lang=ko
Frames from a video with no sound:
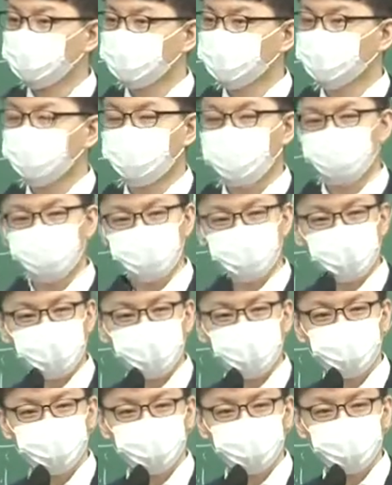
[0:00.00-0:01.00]
여기 박물관
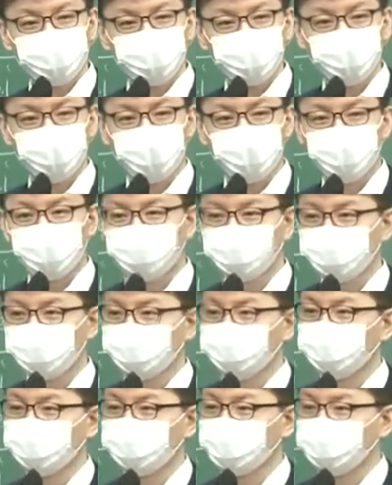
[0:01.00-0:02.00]
학원도 그런가요? 박물관도
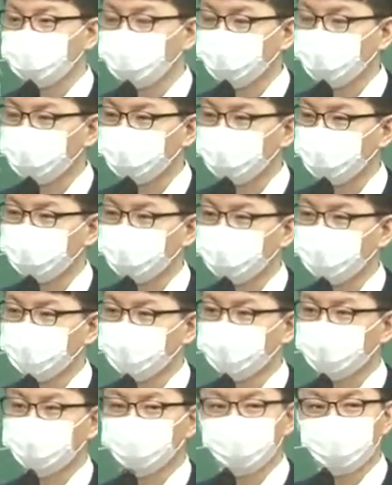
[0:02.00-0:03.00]
보면 대표가 있고
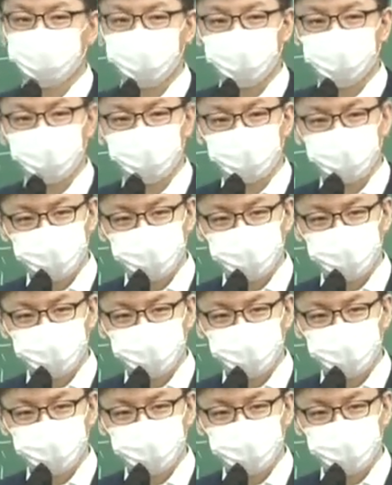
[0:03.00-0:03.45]
그 밑에